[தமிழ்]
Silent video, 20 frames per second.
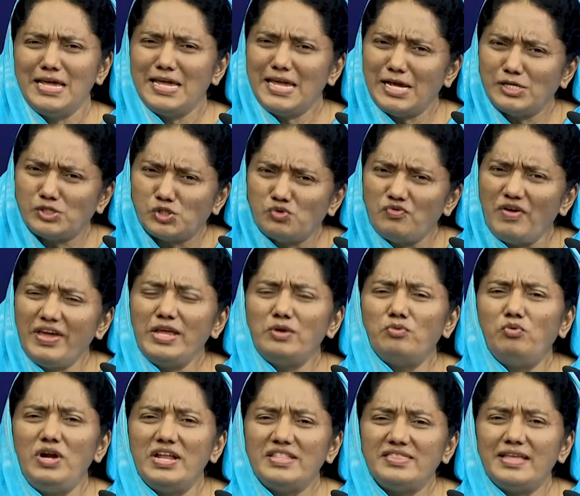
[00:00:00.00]
இயேசுவை என்
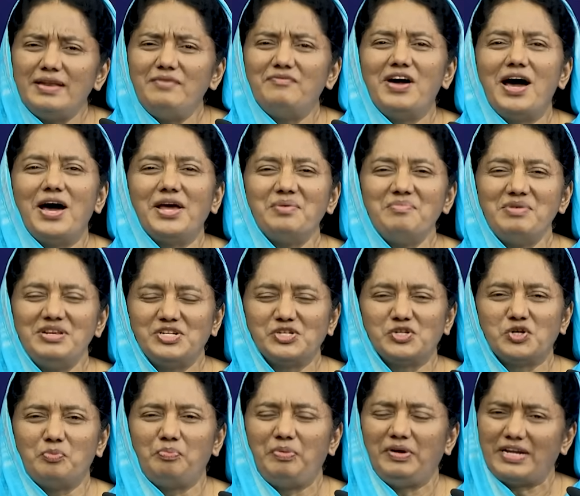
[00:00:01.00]
உள்ளத்தில் வாரும் என்று
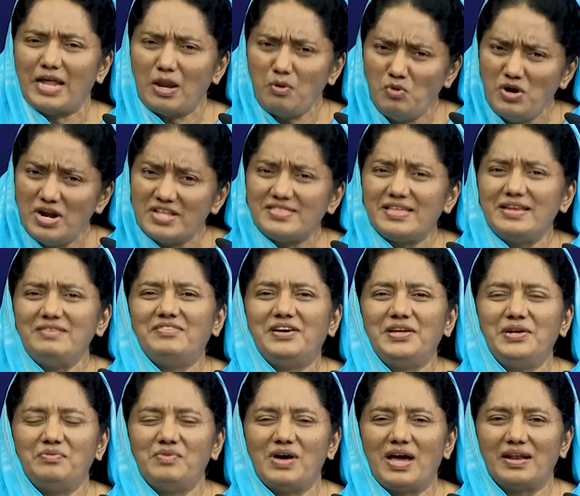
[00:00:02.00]
கூப்பிட்டால் உள்ளத்தில்
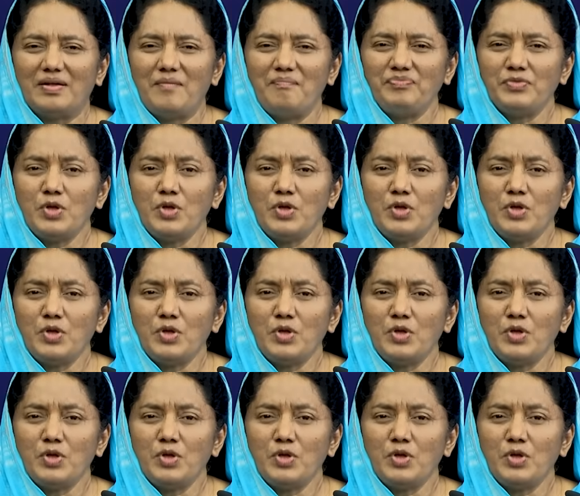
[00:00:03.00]
வருவார்